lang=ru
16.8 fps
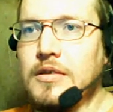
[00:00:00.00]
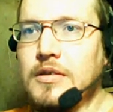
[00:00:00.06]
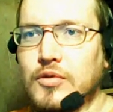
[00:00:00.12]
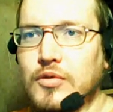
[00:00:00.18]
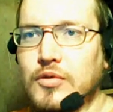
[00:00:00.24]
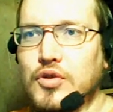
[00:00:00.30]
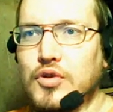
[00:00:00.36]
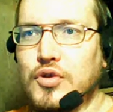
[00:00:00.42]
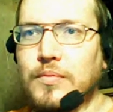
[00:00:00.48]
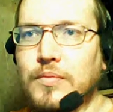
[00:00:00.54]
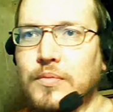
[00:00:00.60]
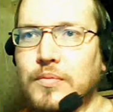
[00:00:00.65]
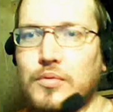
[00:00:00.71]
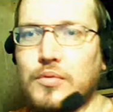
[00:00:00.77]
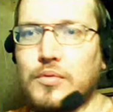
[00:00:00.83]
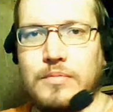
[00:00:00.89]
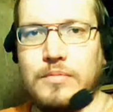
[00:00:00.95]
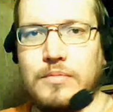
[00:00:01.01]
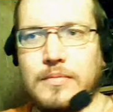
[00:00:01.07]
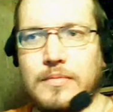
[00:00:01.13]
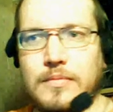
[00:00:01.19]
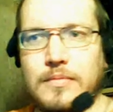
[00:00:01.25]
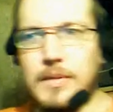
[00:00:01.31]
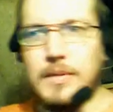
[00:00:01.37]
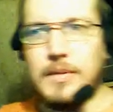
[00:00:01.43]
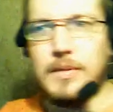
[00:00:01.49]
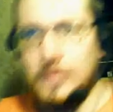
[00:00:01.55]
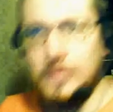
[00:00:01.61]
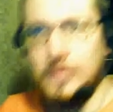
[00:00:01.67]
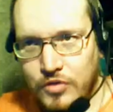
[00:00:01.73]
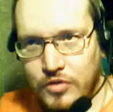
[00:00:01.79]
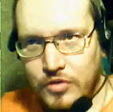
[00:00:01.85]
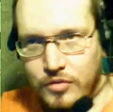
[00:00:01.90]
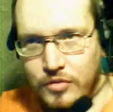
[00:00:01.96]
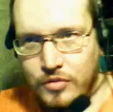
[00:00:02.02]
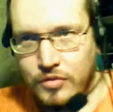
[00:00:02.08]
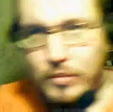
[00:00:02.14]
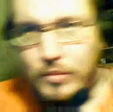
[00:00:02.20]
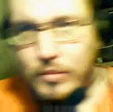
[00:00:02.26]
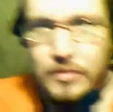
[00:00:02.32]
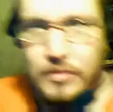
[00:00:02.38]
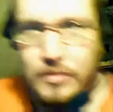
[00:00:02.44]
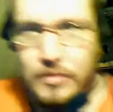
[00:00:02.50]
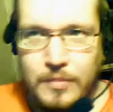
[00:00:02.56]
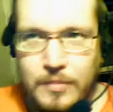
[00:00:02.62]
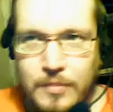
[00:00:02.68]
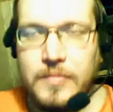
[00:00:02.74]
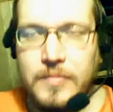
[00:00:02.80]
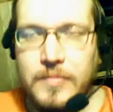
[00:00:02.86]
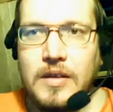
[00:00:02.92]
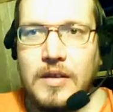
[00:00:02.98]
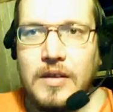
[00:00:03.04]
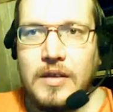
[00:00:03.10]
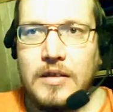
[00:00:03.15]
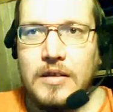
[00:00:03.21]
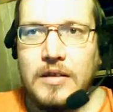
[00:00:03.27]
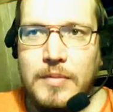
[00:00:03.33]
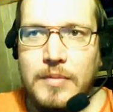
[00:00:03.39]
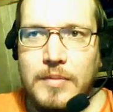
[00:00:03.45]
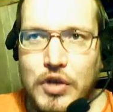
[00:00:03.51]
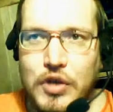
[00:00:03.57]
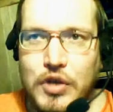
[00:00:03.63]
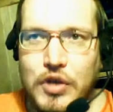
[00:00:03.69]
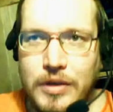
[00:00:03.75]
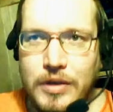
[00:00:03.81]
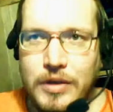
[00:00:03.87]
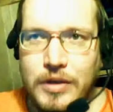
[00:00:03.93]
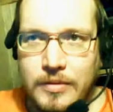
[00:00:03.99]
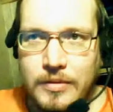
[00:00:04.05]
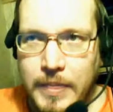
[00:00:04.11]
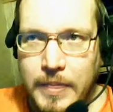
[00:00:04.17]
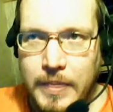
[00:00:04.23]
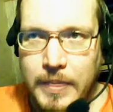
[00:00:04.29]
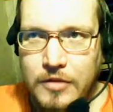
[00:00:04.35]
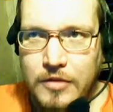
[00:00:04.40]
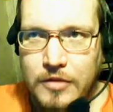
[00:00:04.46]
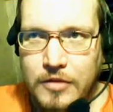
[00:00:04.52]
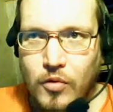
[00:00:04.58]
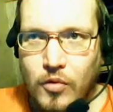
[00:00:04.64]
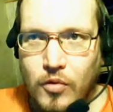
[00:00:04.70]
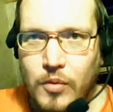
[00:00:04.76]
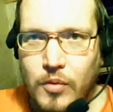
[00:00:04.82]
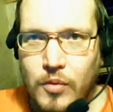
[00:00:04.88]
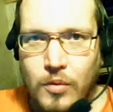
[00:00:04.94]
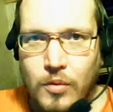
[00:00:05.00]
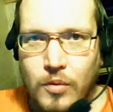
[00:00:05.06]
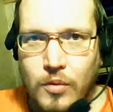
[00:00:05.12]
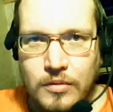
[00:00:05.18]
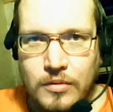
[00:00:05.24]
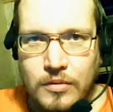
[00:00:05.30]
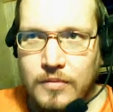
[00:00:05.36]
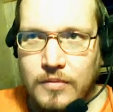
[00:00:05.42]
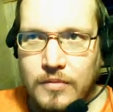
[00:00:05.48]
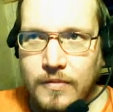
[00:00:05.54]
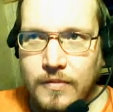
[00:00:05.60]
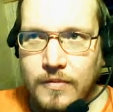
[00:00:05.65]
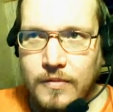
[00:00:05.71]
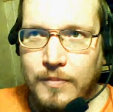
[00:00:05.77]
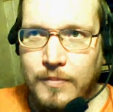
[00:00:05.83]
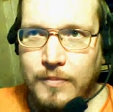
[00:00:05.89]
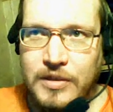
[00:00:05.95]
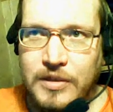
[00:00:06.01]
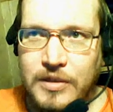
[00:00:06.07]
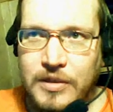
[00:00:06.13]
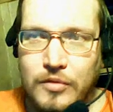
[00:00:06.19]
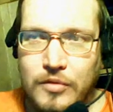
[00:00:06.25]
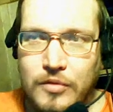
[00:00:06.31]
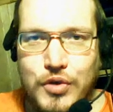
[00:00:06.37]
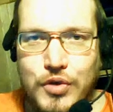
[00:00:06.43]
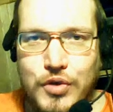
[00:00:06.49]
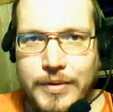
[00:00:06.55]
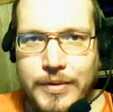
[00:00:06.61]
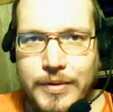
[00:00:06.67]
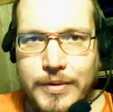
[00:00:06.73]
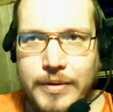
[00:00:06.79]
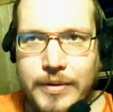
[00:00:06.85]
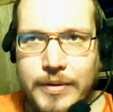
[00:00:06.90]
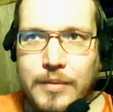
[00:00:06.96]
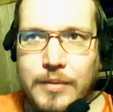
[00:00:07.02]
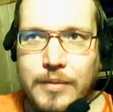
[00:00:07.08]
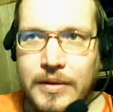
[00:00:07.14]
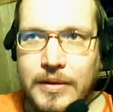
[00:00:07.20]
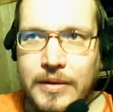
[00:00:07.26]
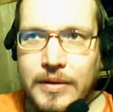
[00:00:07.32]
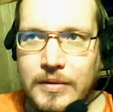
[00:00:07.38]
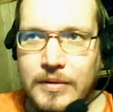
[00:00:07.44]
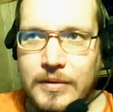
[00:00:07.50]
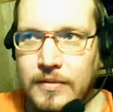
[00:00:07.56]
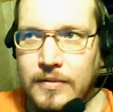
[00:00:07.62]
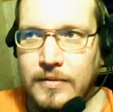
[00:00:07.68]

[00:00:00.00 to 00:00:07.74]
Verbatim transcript: Следующая функция поступает следующим образом. Она помещает скобку в предыдущий элемент,